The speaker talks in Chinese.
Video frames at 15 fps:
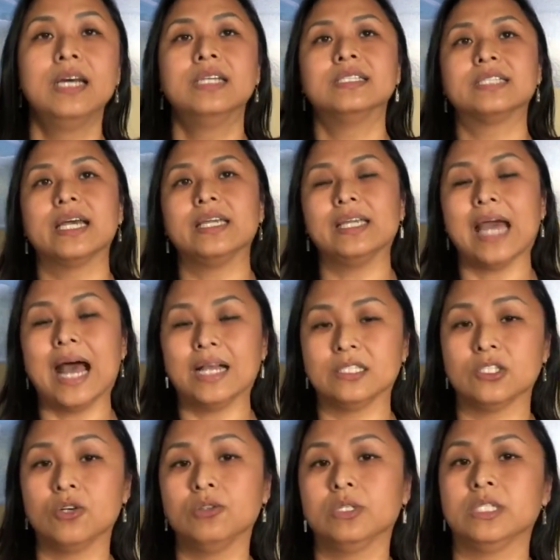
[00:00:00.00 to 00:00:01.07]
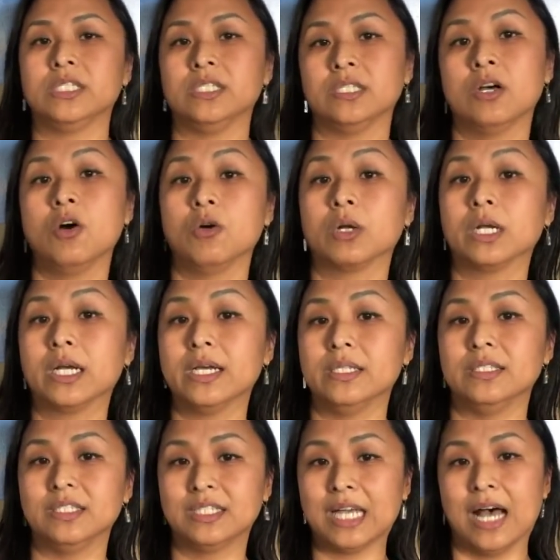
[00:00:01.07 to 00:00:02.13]
在亚洲的时候
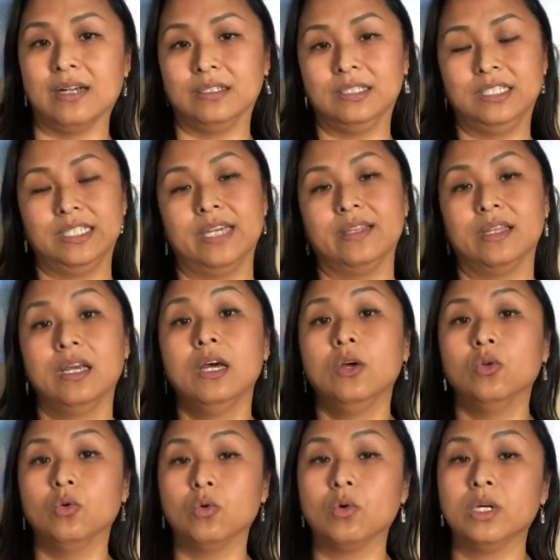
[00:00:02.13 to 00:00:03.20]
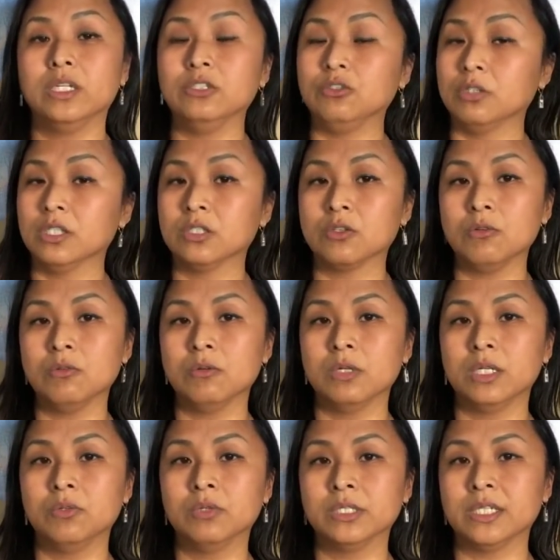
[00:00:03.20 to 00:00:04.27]
更常见。如果你觉得中国
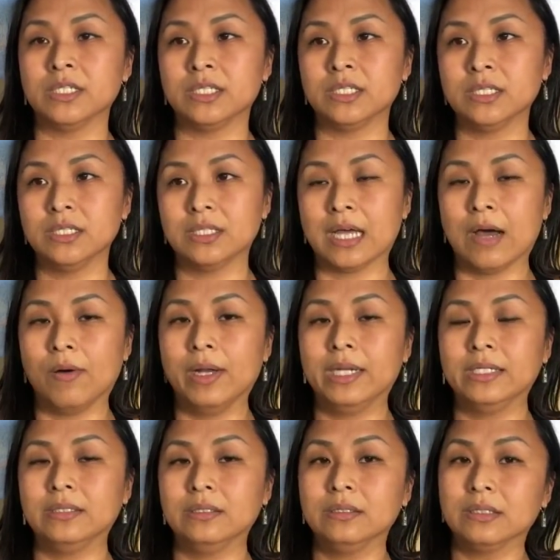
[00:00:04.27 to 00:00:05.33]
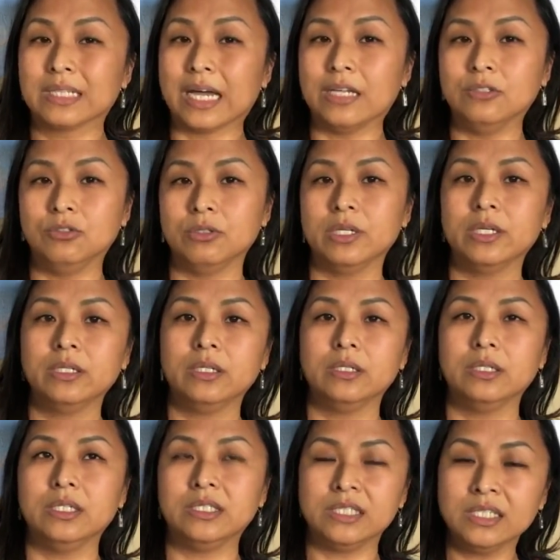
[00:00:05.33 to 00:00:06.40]
人或者是台湾人感觉
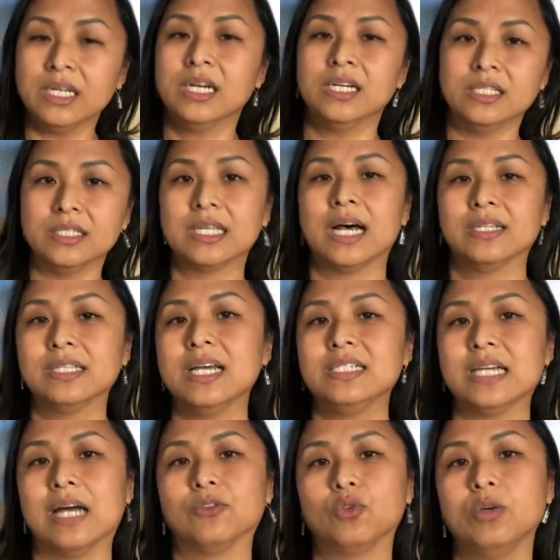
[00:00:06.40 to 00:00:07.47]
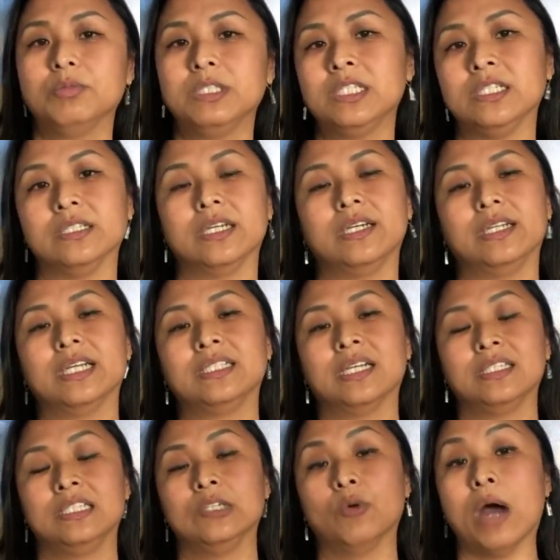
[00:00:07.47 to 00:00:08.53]
已经很常在讲对不起了，那相
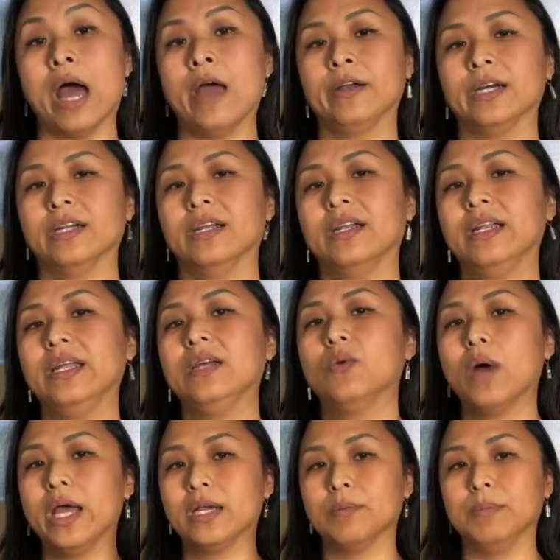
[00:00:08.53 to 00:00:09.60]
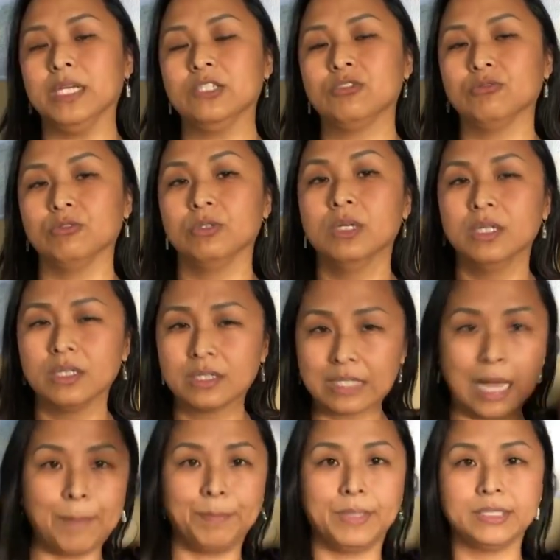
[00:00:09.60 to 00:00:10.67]
信我还有个另外一个民族
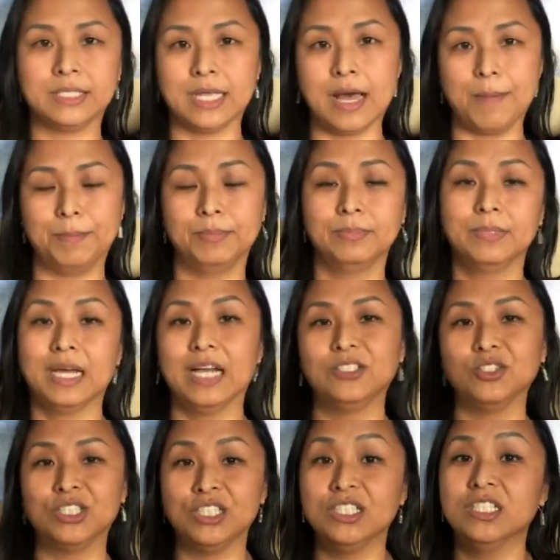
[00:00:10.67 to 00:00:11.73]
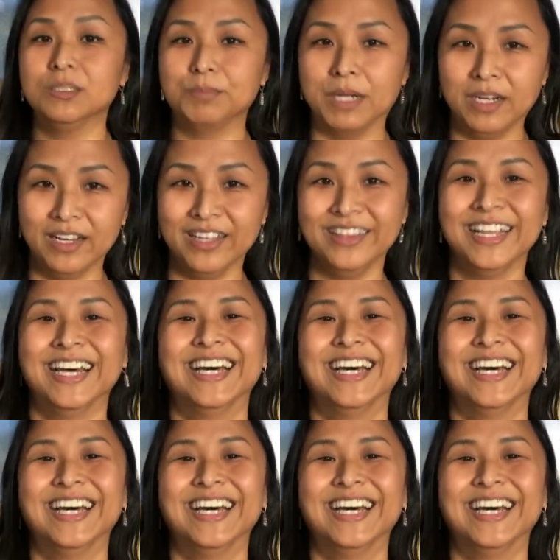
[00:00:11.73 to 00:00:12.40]
top us up，他就是日本人，